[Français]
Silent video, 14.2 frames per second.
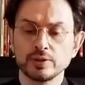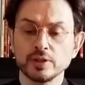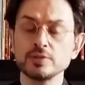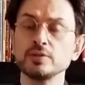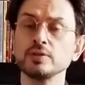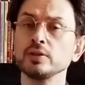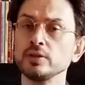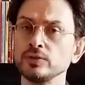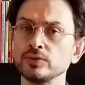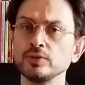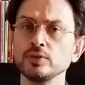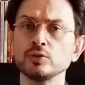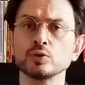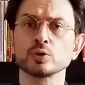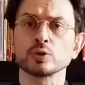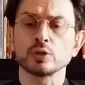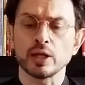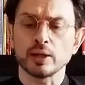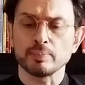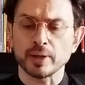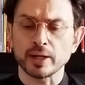dessine ici sur
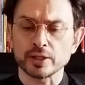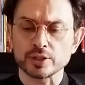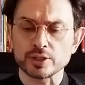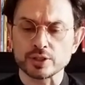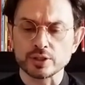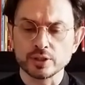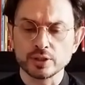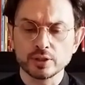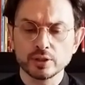la page